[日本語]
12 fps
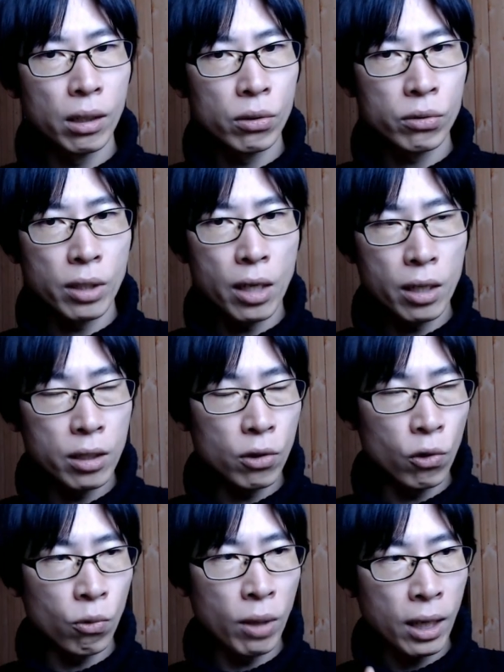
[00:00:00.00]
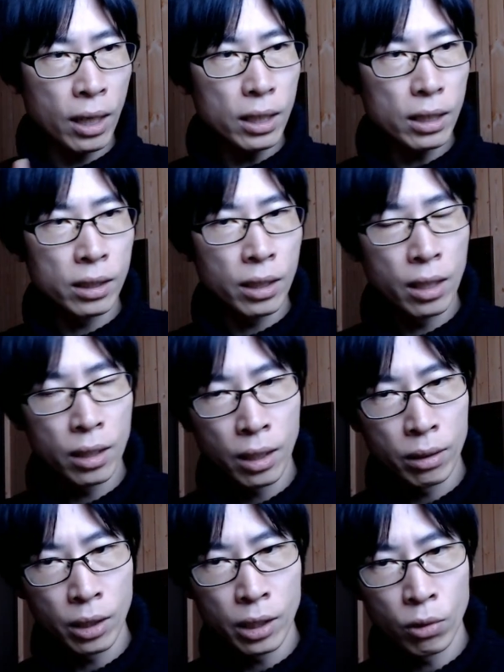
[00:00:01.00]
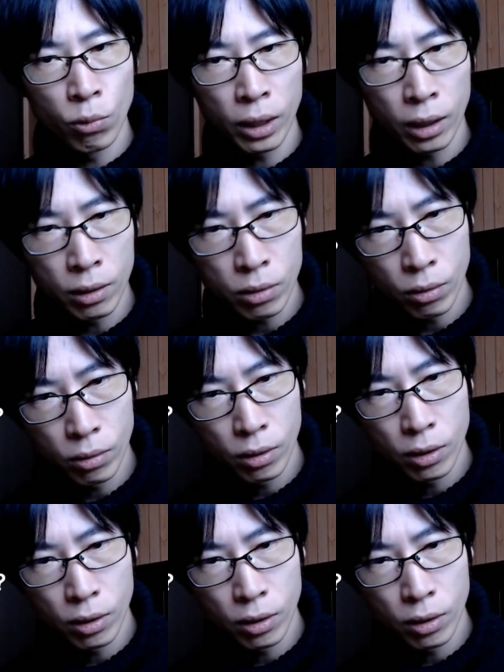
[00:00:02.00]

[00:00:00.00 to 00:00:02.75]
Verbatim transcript: 不正利用はかなり軽減できるわけですよ、